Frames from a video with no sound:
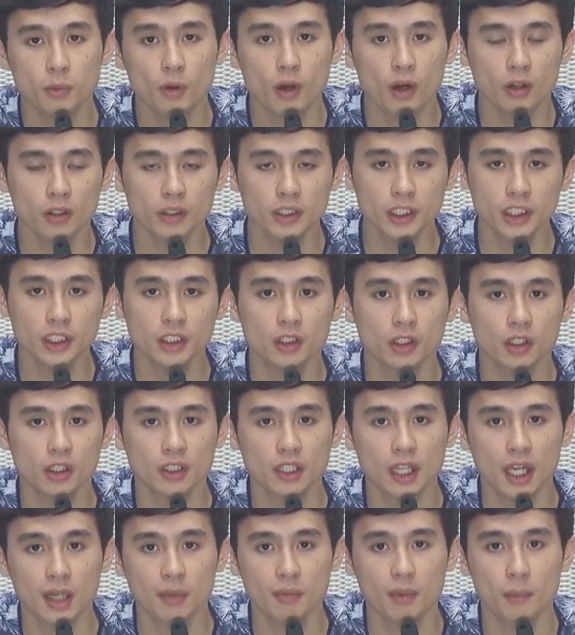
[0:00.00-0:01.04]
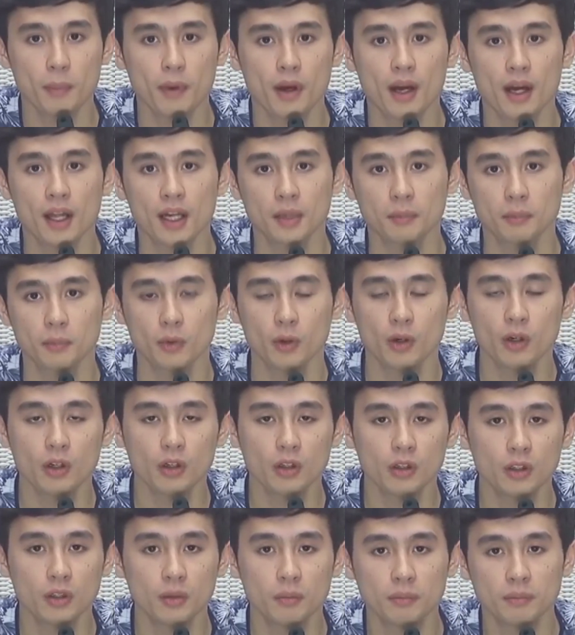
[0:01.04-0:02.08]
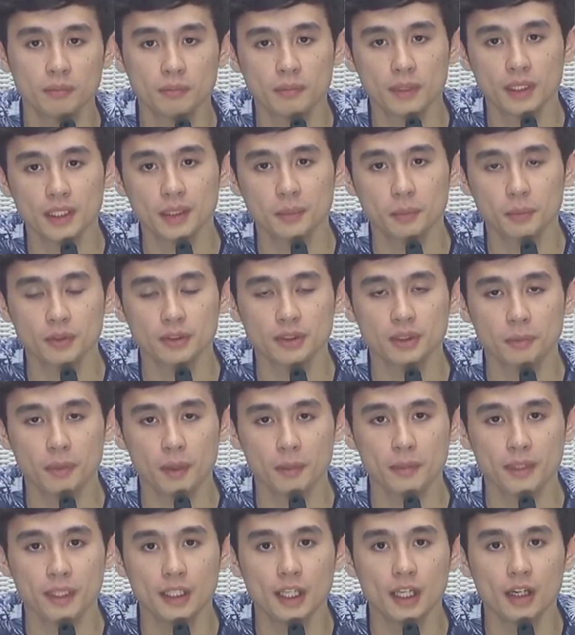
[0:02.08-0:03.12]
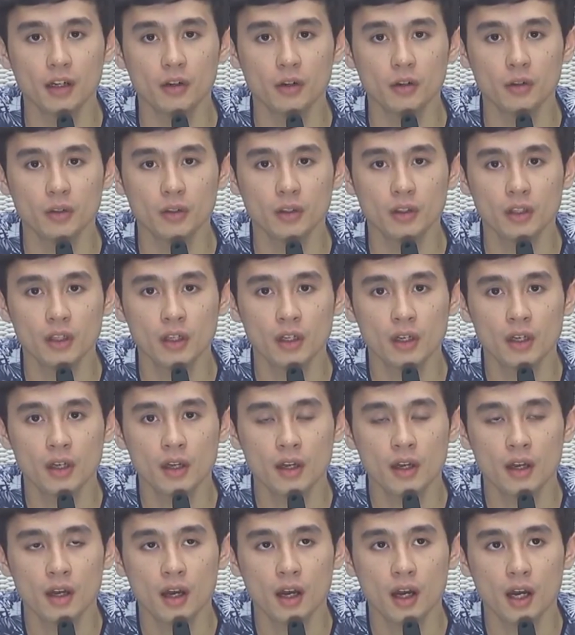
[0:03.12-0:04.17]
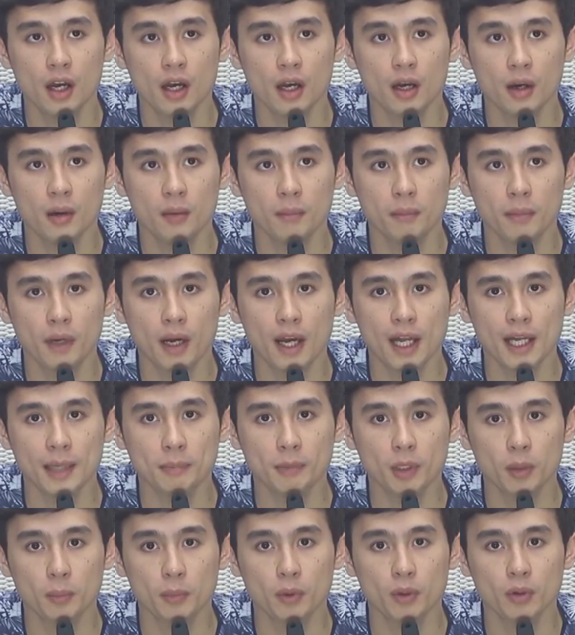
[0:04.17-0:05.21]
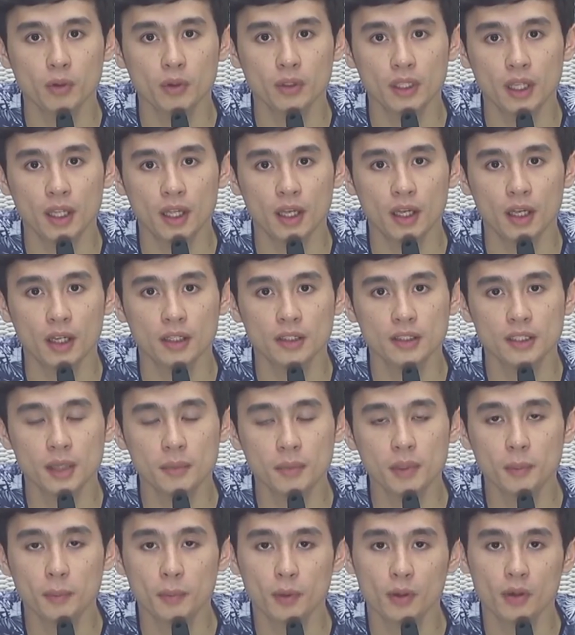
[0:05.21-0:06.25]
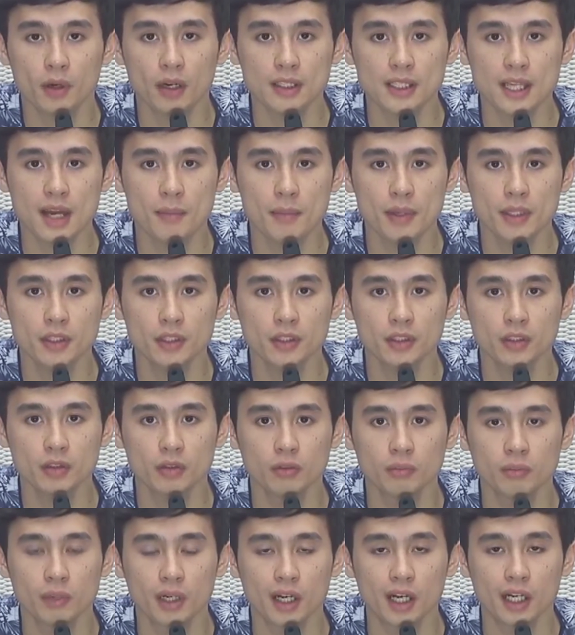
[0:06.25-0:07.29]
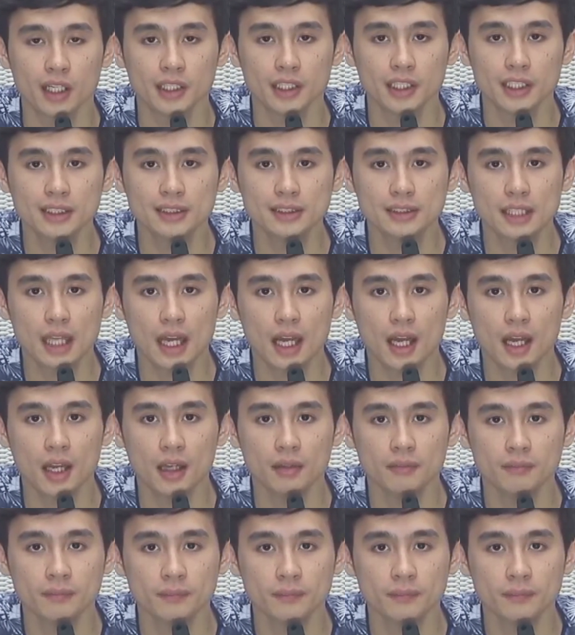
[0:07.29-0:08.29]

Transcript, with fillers: po ako dito dahil may pangarap po ako, pati po sa pamilya ko. Um, pangarap ko po na, syempre po, kasama doon yung mag-artista,